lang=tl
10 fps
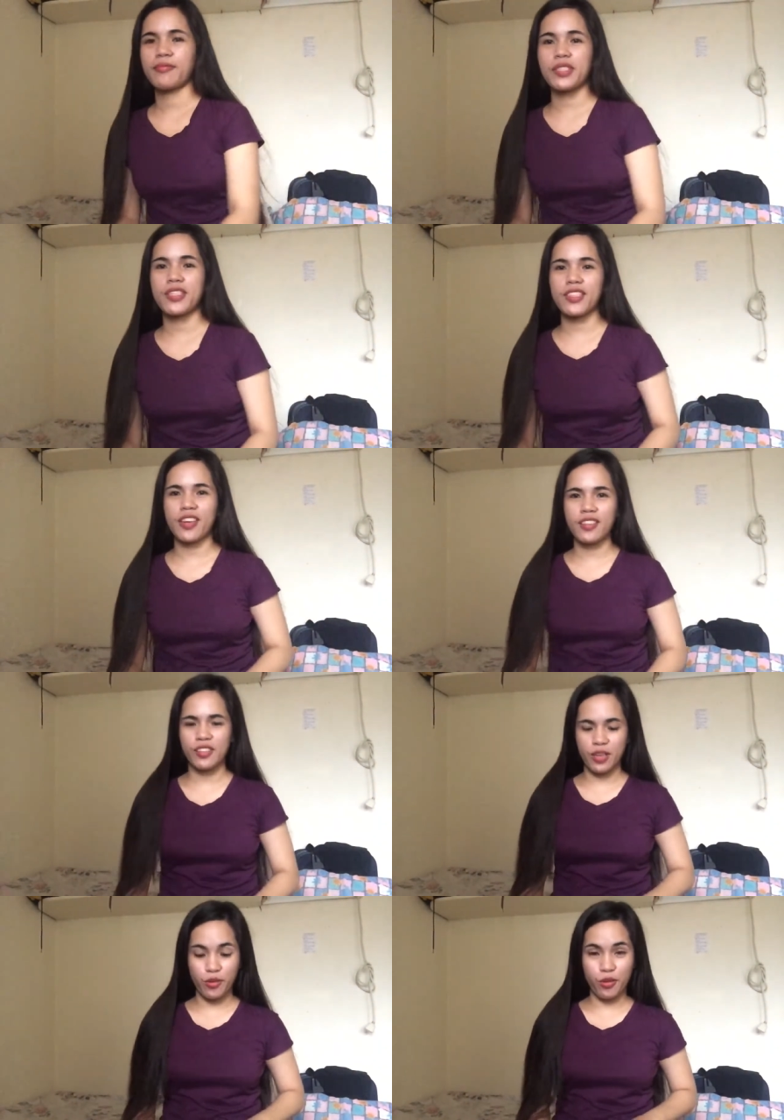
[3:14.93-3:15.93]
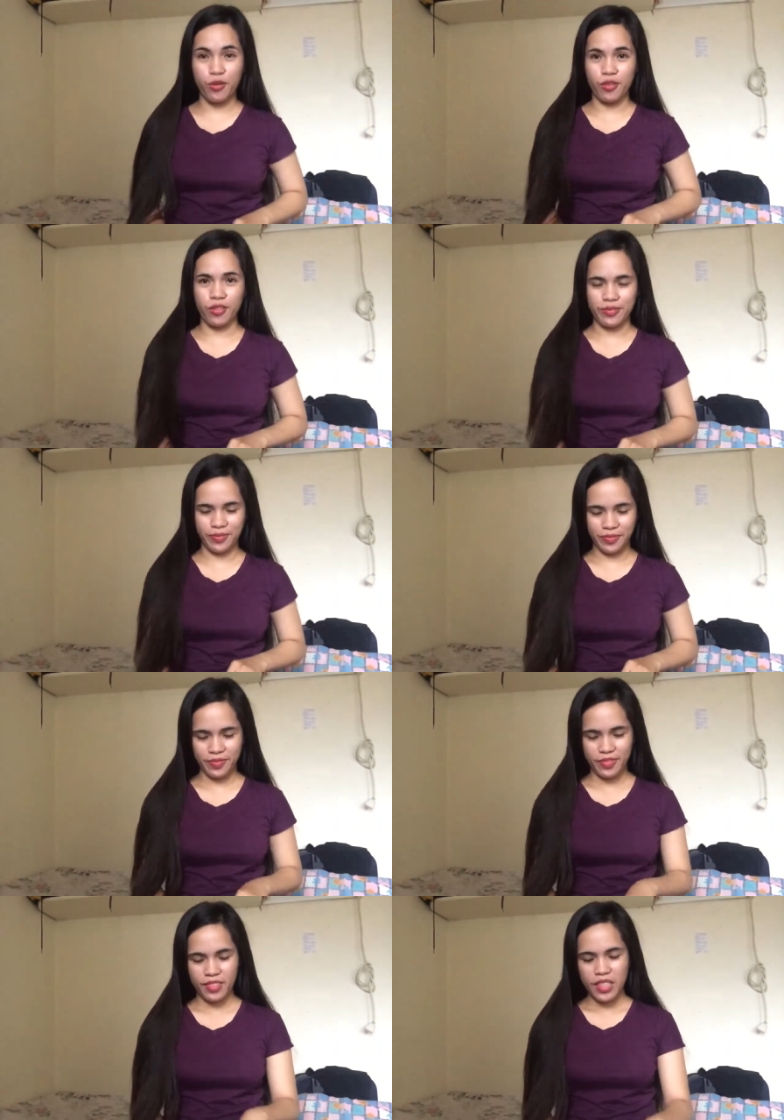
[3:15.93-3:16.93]
Pasensyahan niyo yung kuko ko.
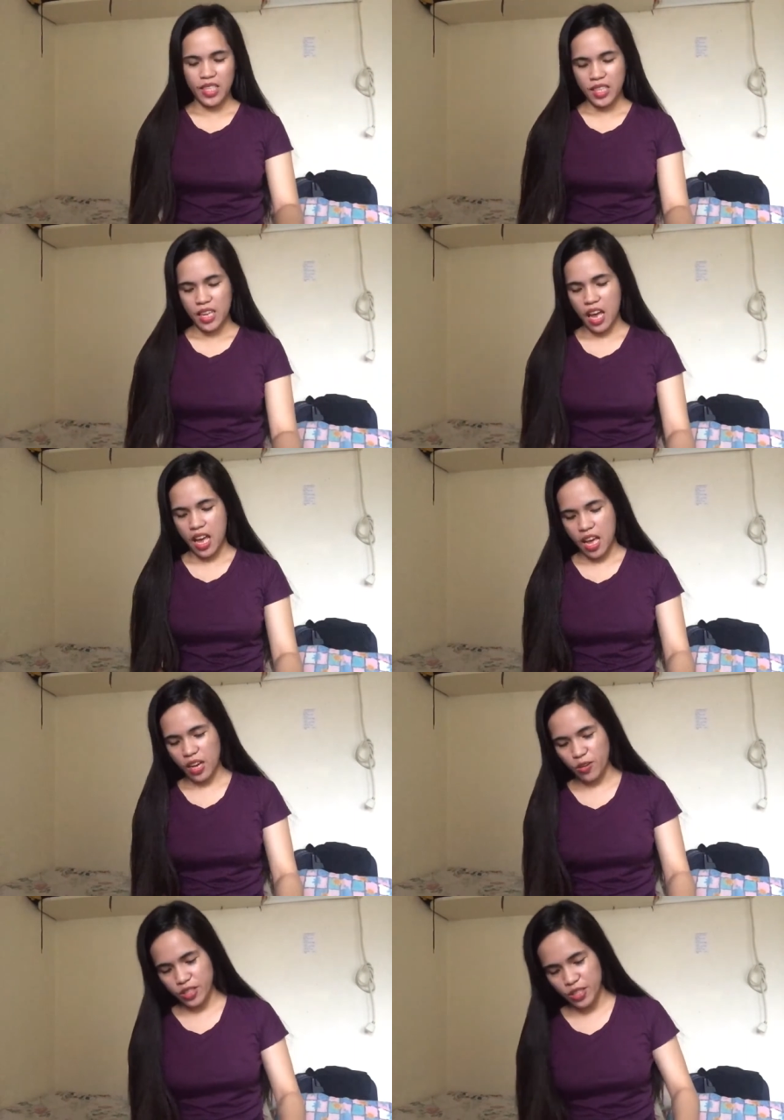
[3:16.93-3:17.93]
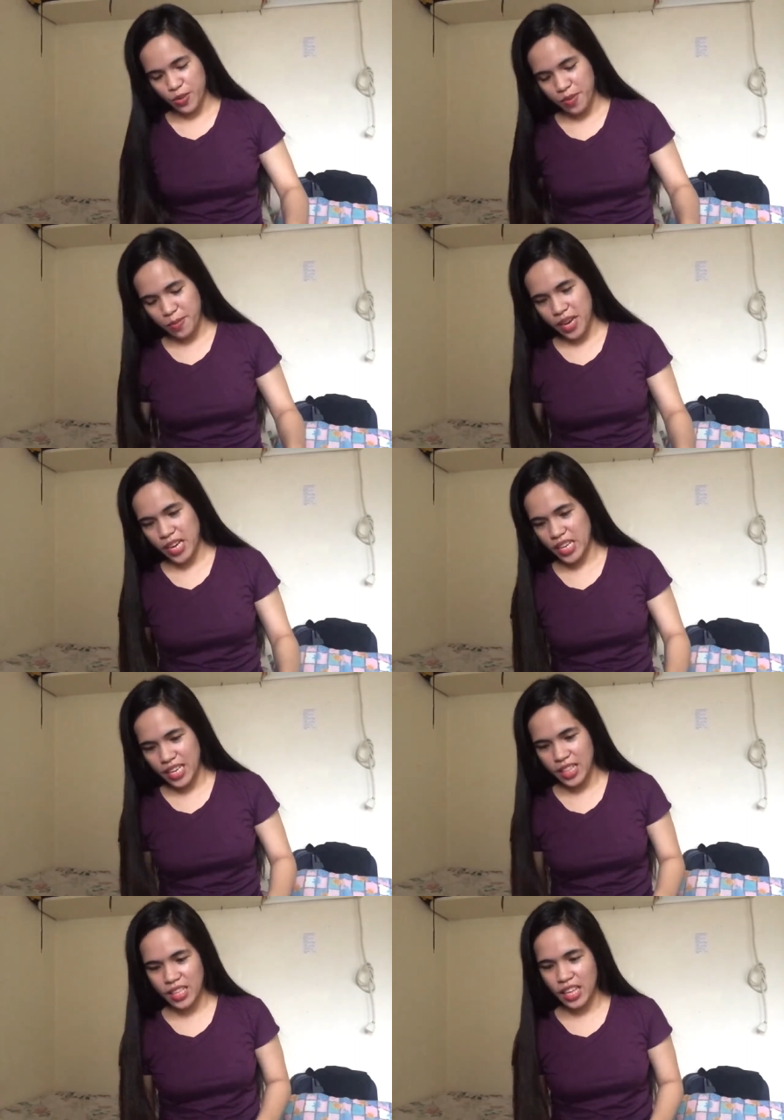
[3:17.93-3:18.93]
Ako kasi yung babae na
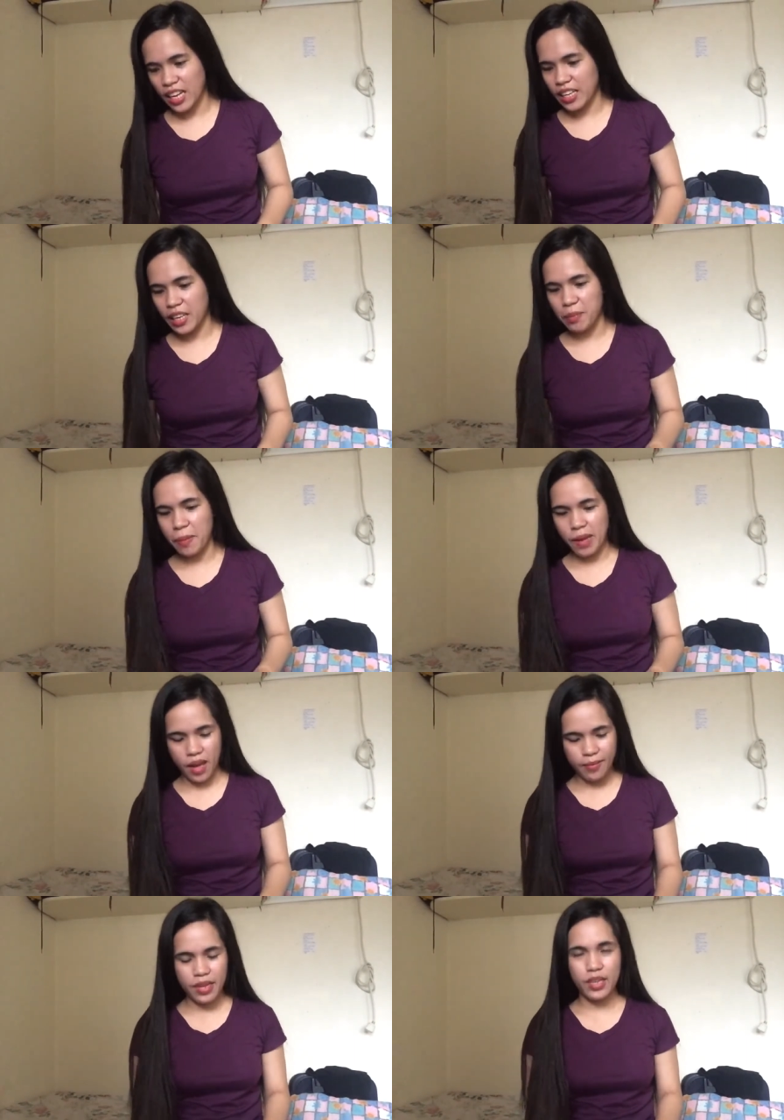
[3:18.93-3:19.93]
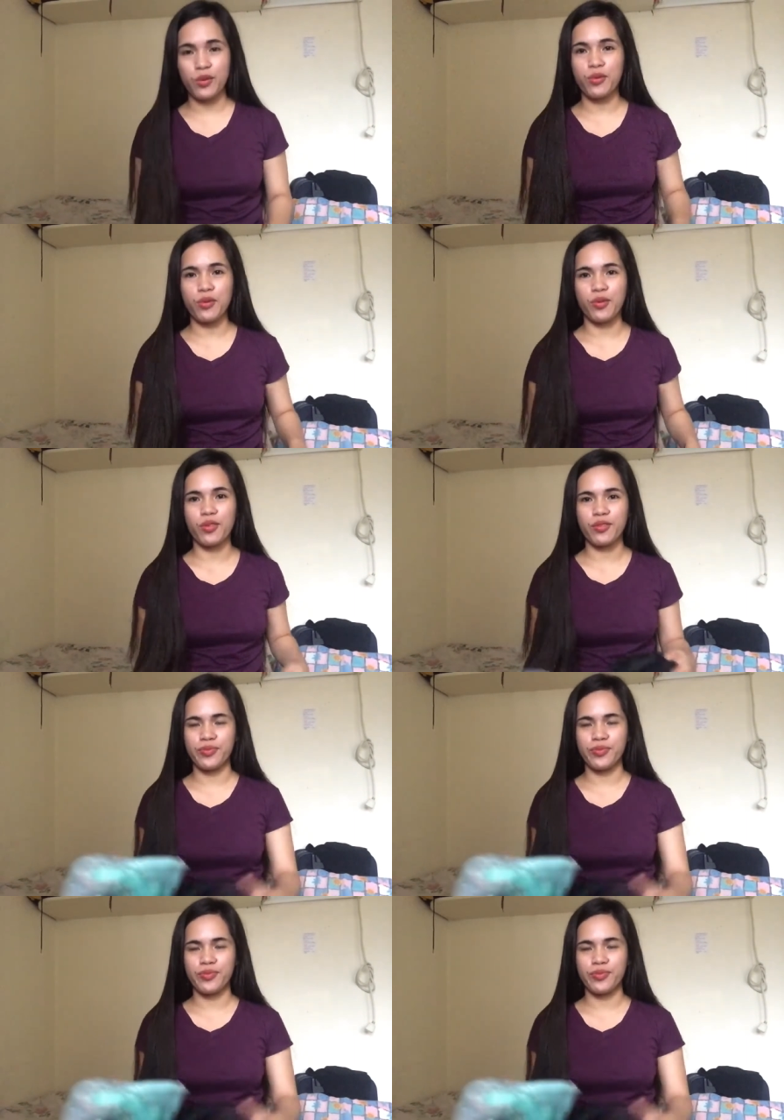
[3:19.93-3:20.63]
hindi talaga nagpapahaba ng kuko.